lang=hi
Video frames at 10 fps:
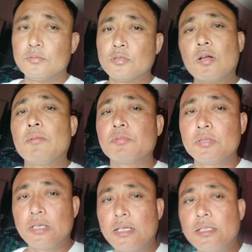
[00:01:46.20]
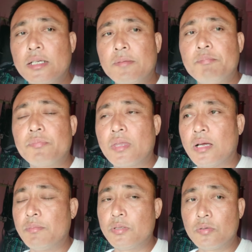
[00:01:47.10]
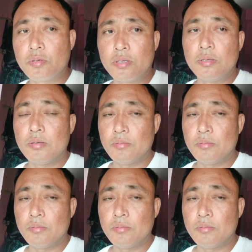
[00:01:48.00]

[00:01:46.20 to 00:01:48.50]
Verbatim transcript: चलो आपको दिखाते हैं अभी थोड़ी